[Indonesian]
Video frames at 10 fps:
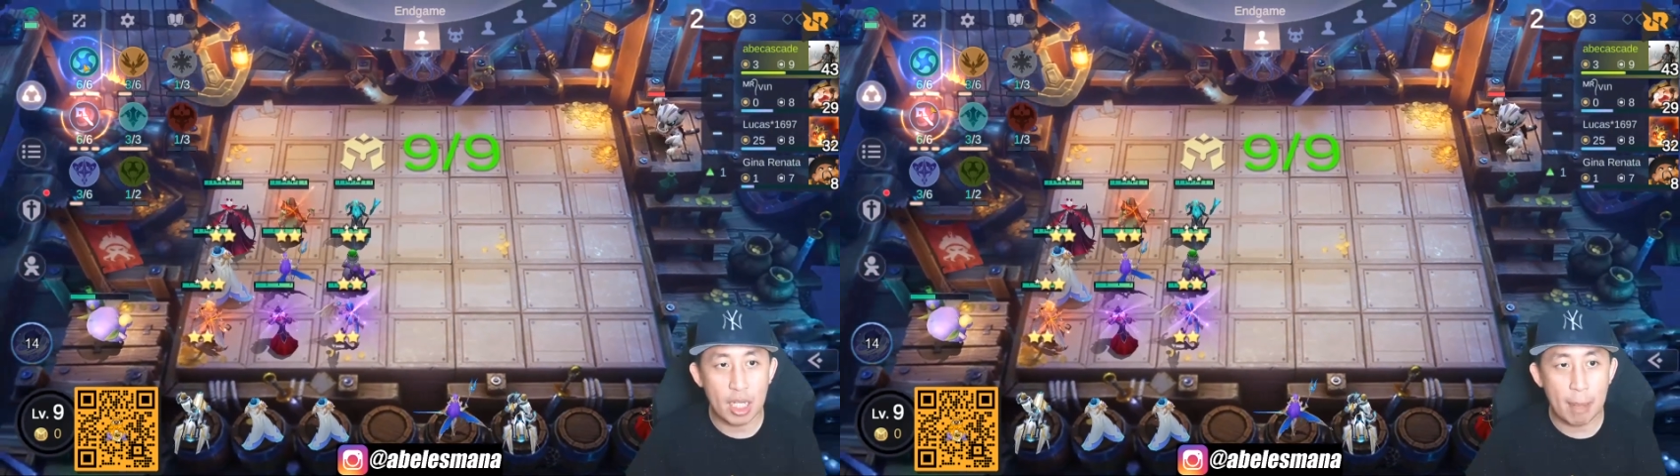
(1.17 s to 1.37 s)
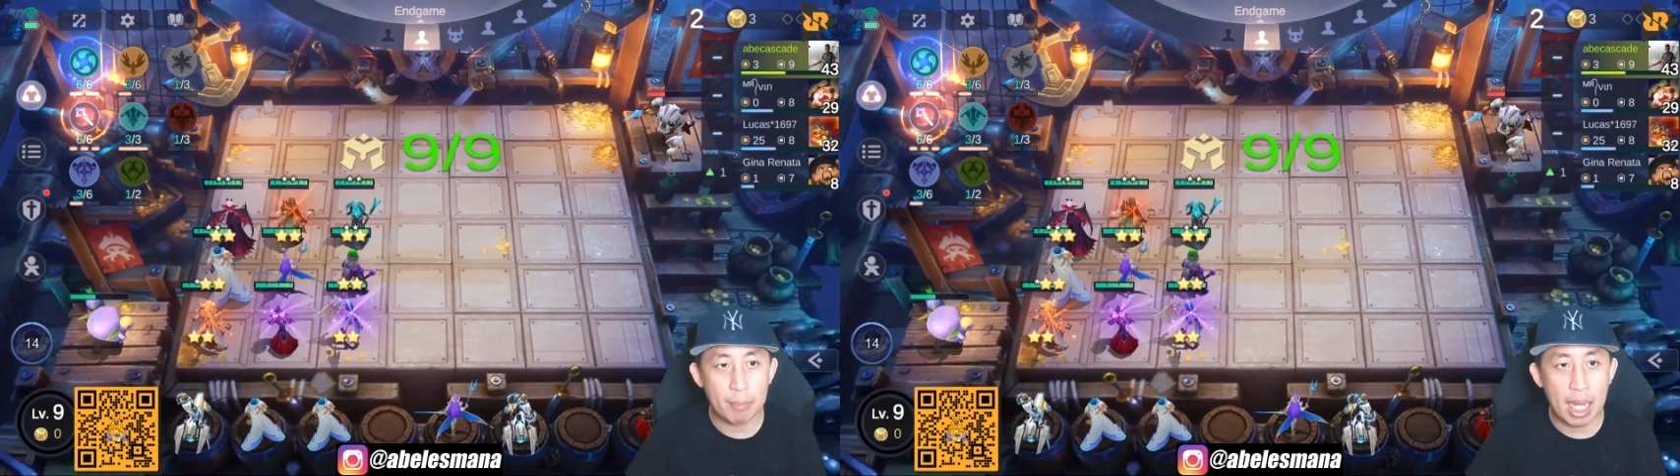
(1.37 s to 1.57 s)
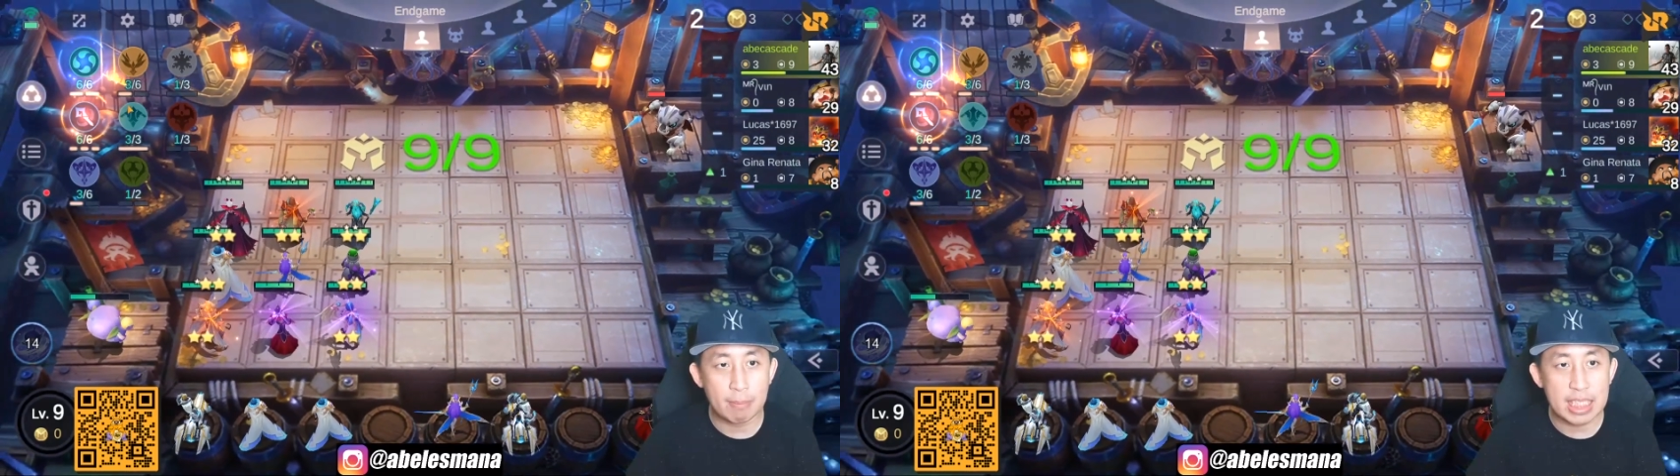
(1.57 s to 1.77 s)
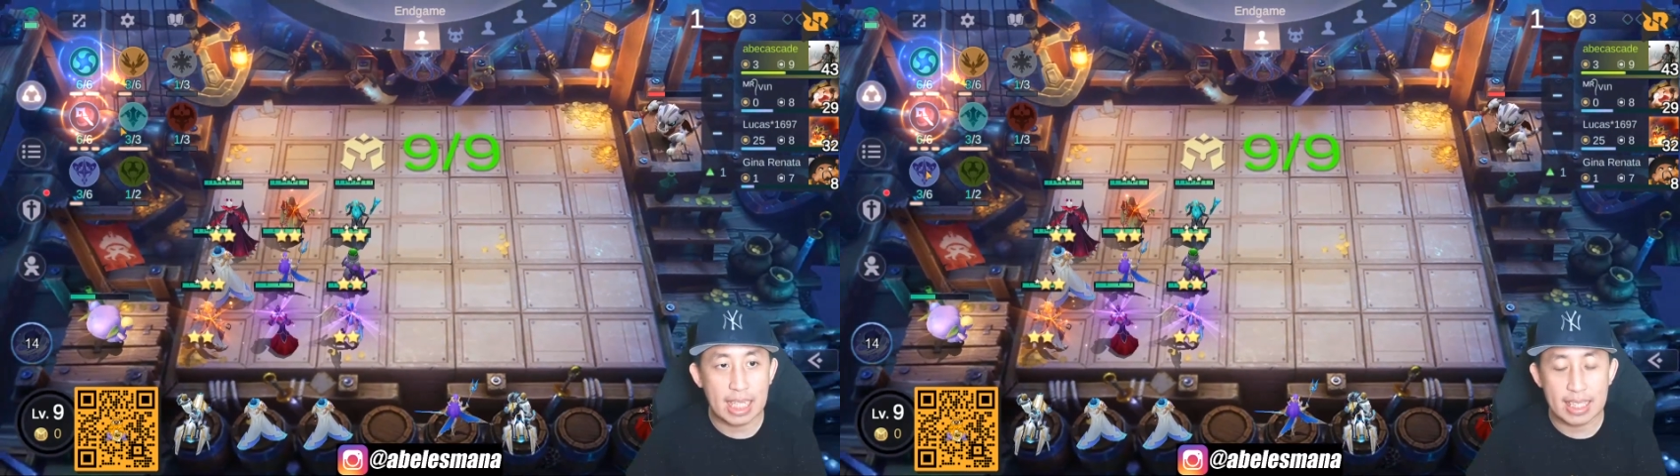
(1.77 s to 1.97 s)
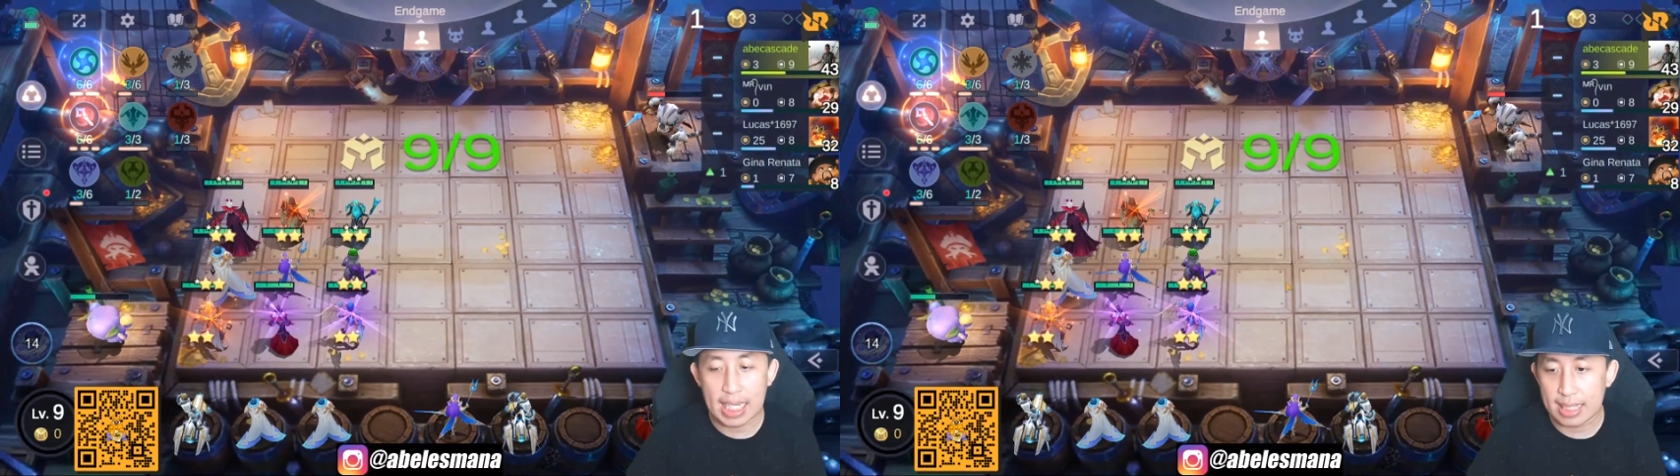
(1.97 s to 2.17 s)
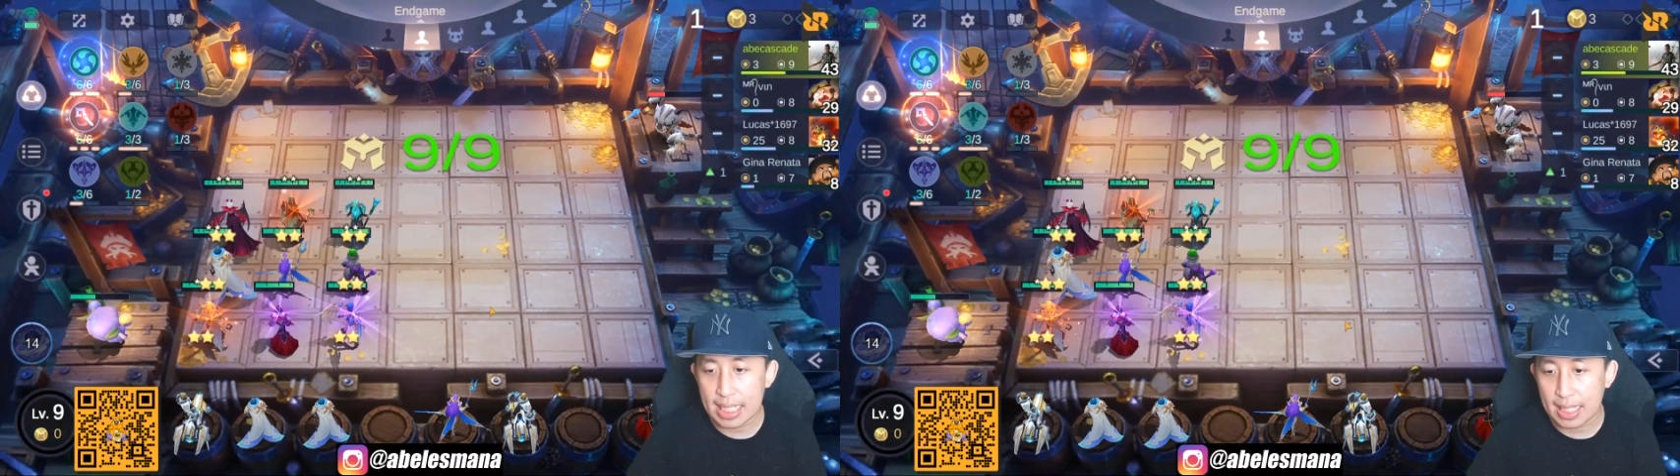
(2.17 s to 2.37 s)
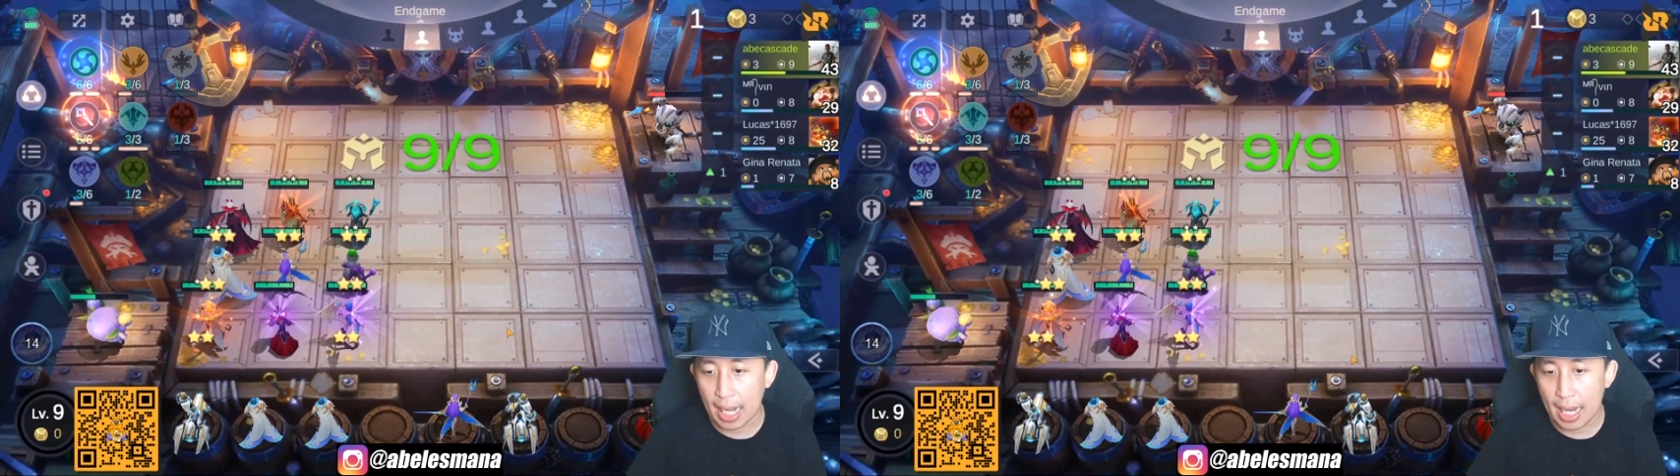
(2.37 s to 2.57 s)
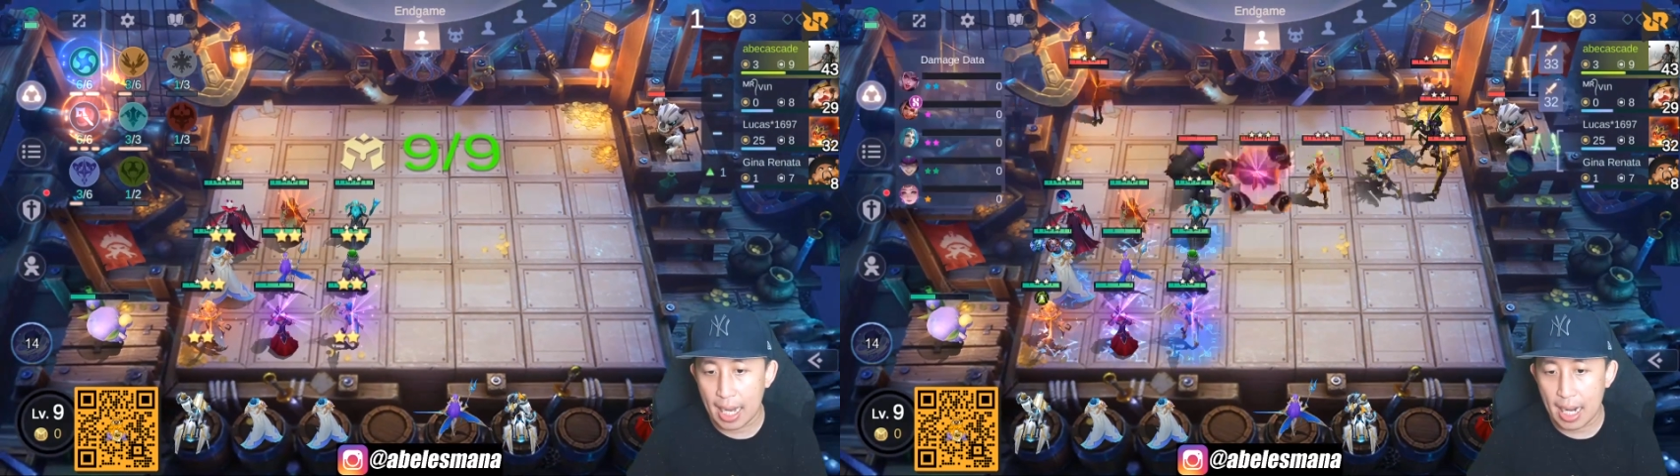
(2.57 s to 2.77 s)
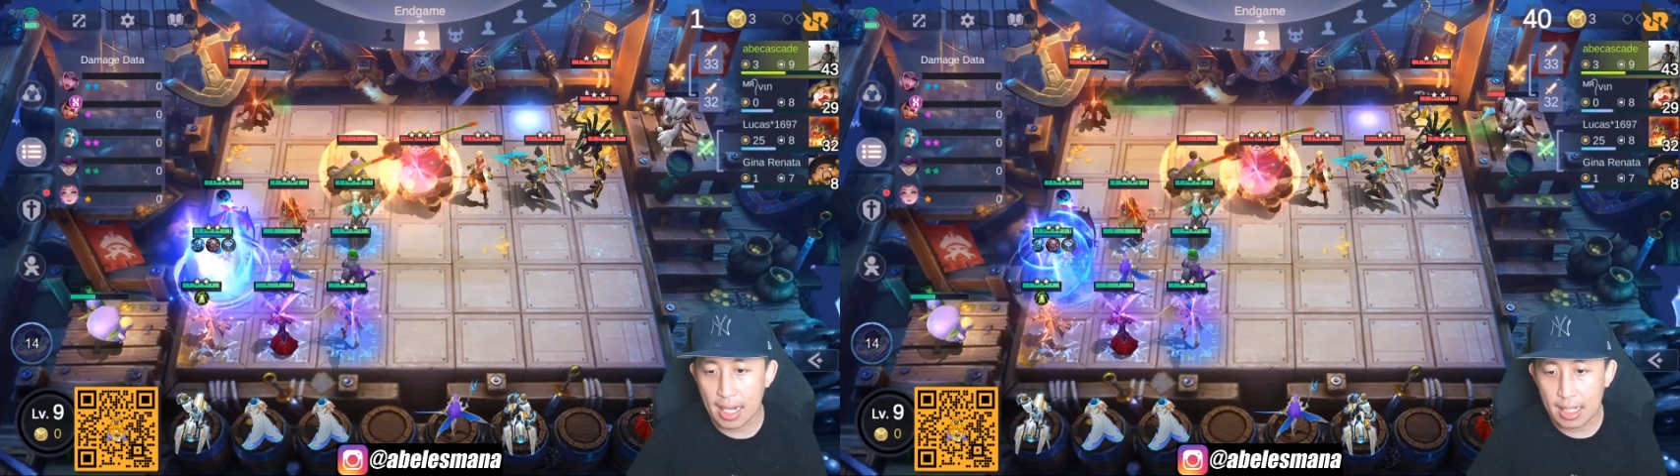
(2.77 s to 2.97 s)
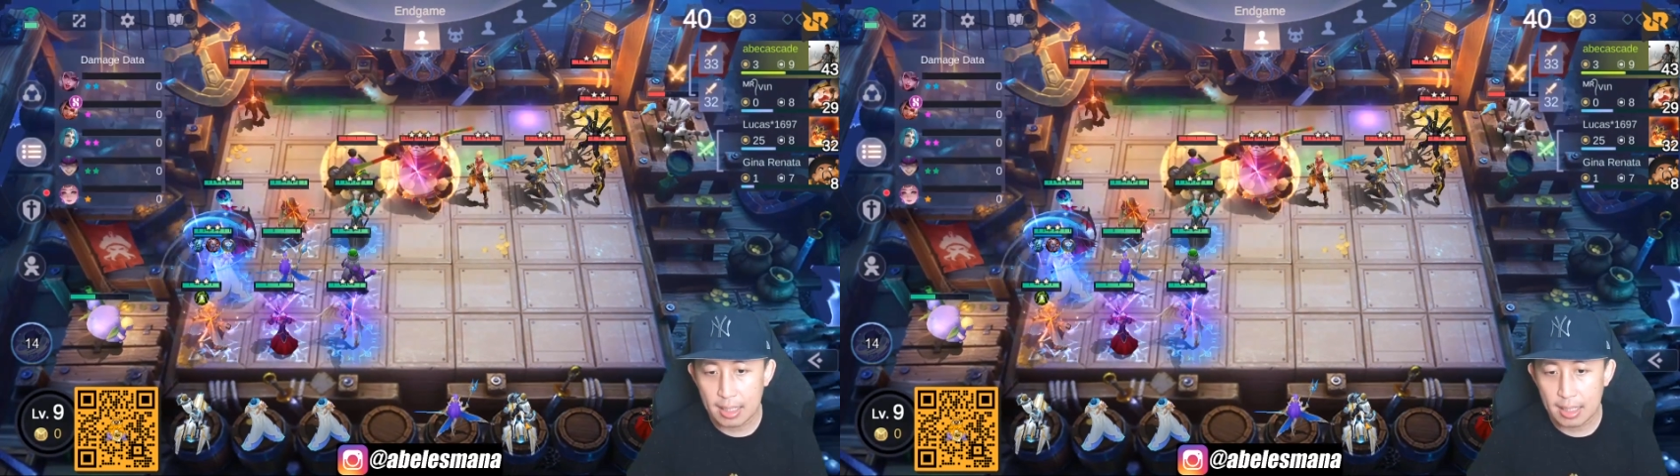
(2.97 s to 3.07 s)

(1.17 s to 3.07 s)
66333 ya.